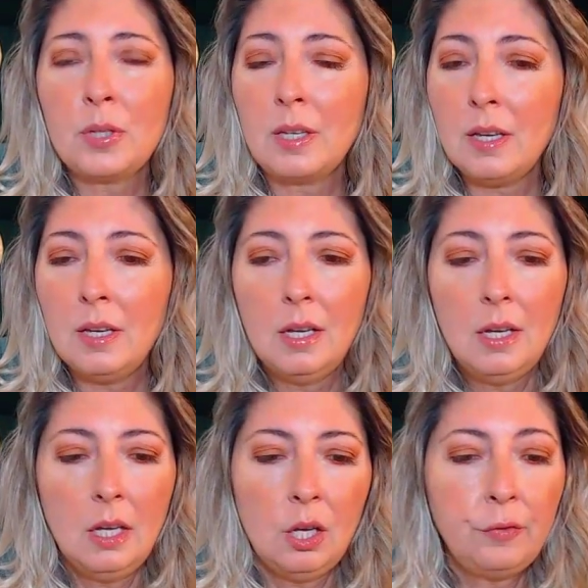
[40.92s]
porque
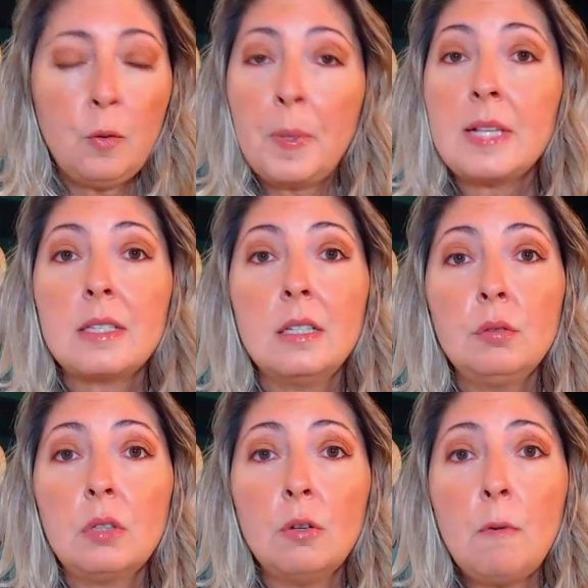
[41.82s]
eu fico
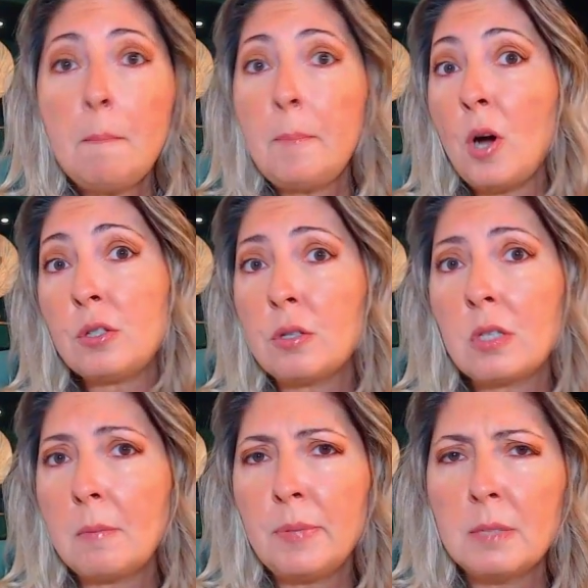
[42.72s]
pensando que eu não posso
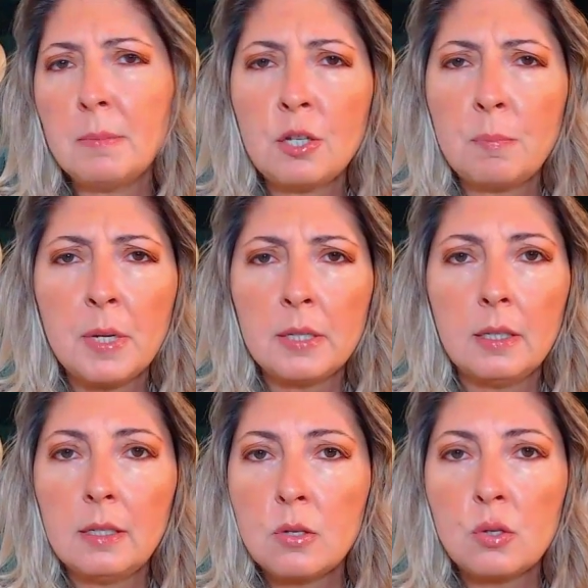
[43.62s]
simplesmente
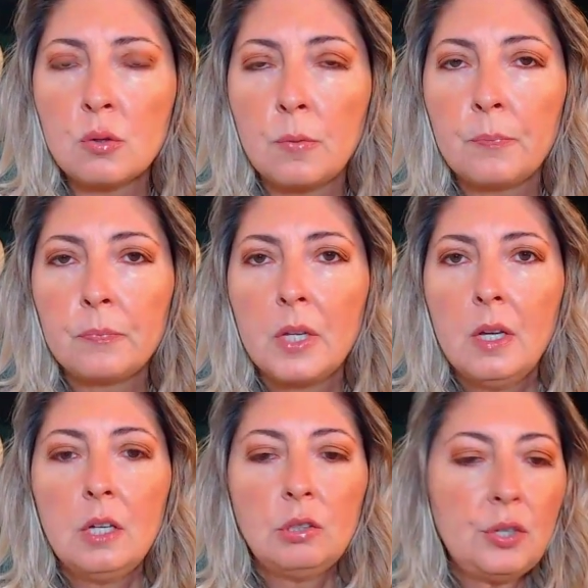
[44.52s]
perder isso.
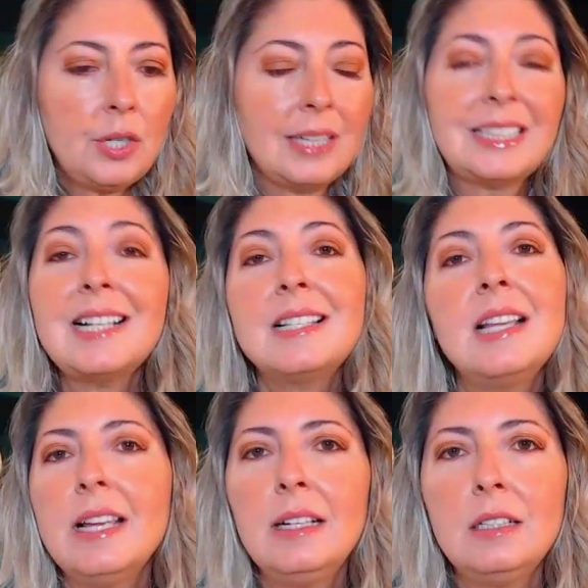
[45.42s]
Eu tenho que ir atrás
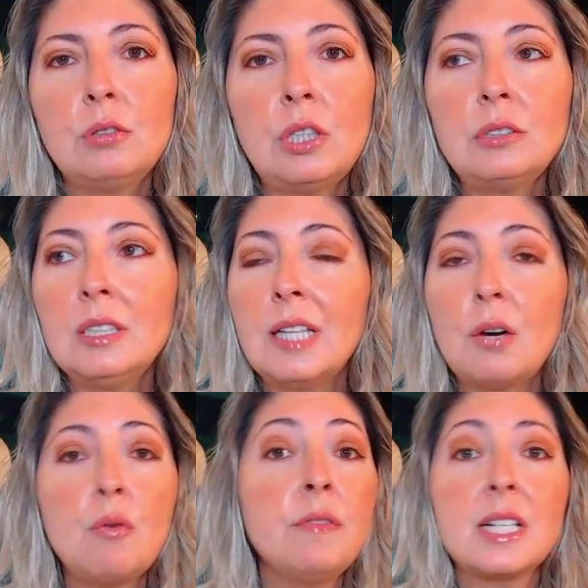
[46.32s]
dele, eu tenho que
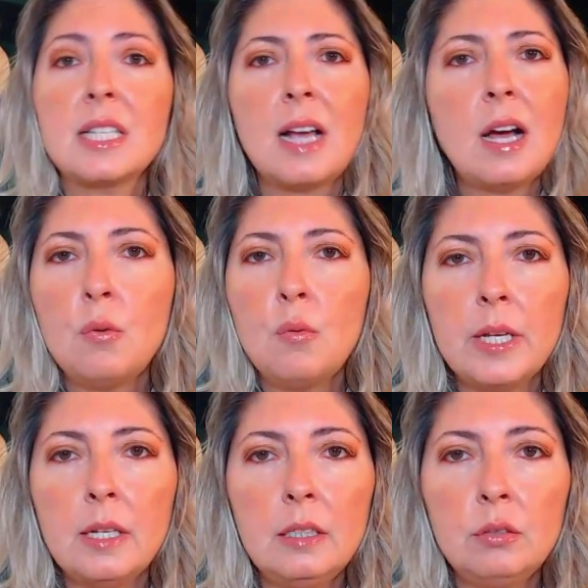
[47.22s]
tentar conversar com
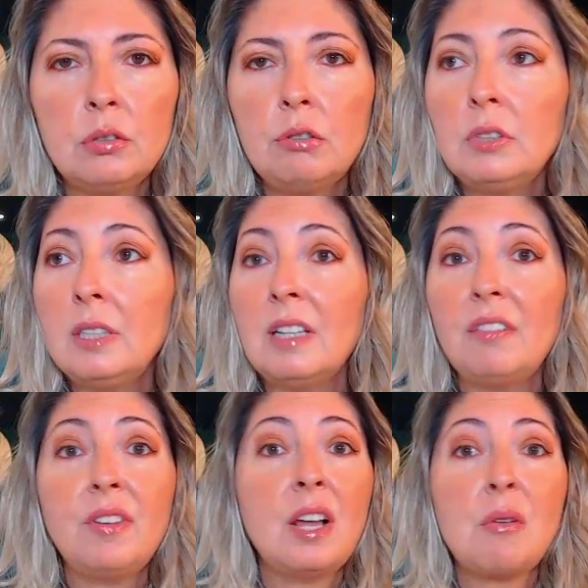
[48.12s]
ele, eu tenho que
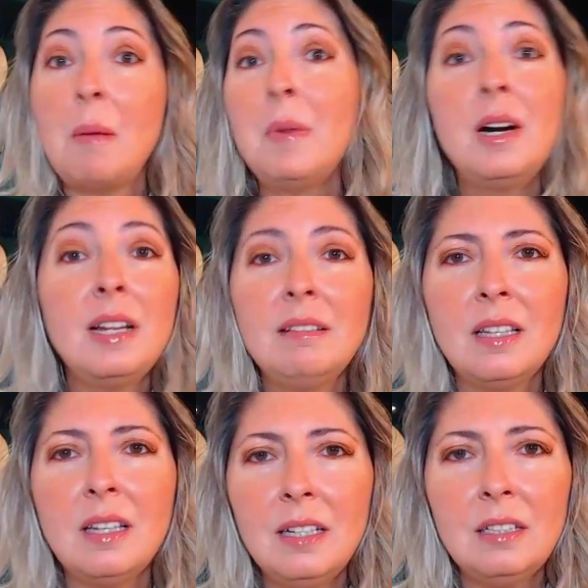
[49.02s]
tentar falar com a mãe
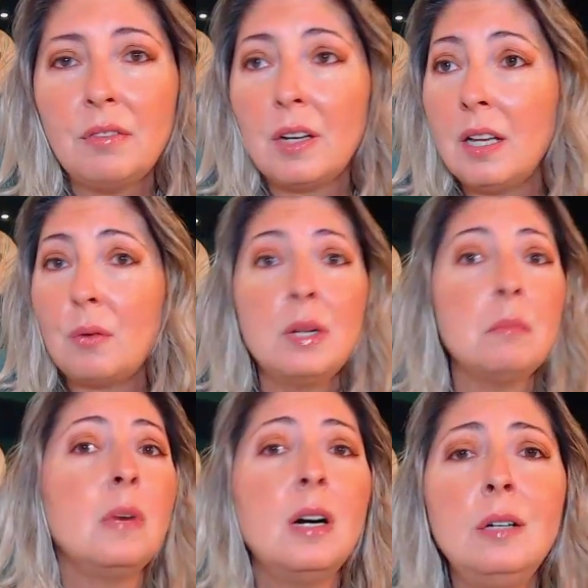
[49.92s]
dele, falar com o
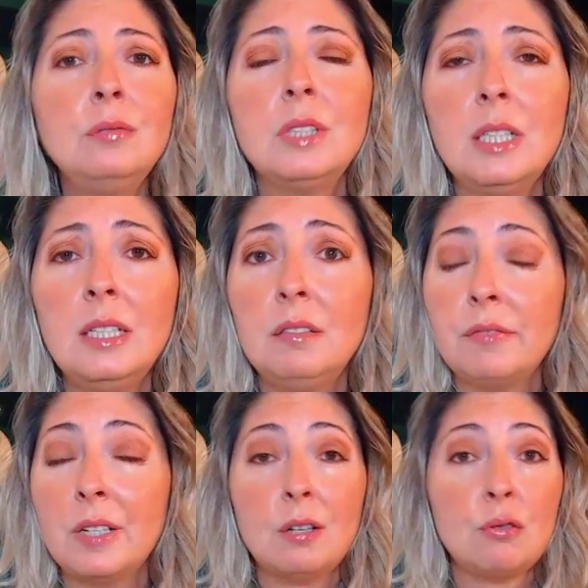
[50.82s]
irmão dele,
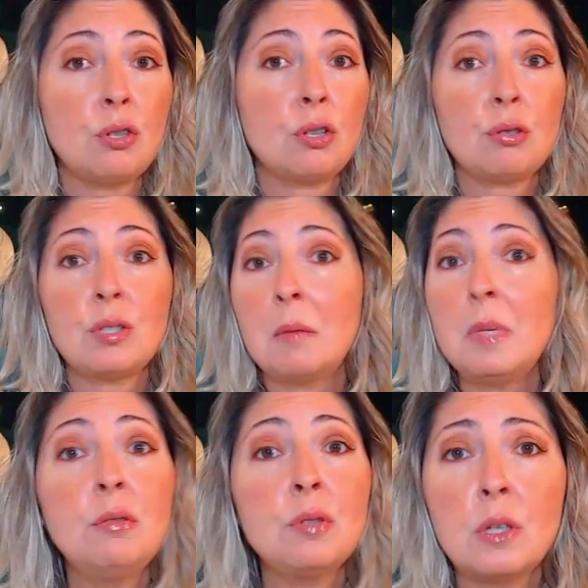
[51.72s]
falar com os nossos
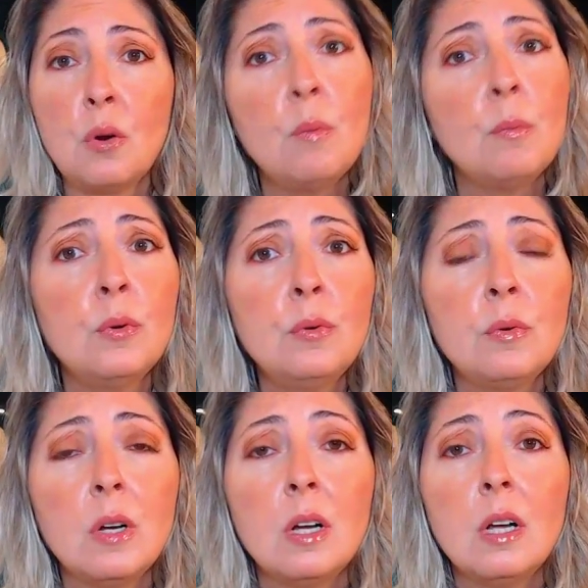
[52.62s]
amigos em comum.